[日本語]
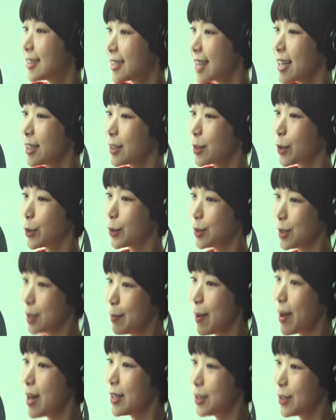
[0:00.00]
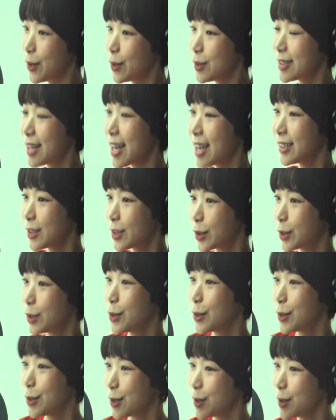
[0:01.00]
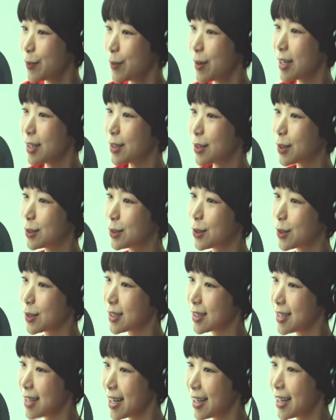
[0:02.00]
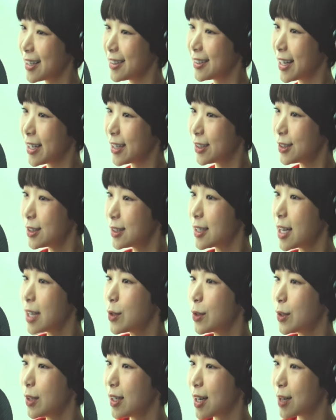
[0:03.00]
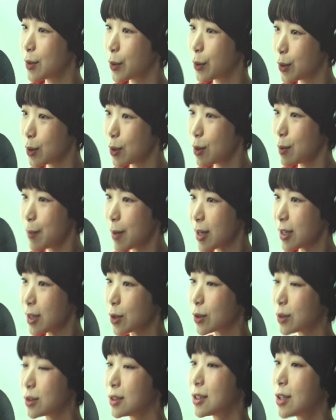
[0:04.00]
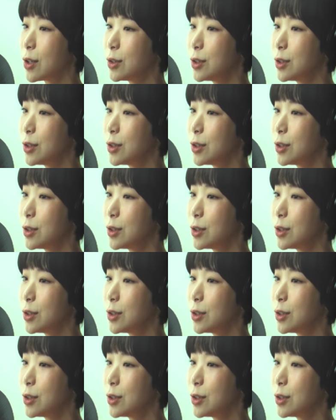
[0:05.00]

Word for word: 全国にまんよんせんきょくの郵便局とつながってる手のひらの郵便局。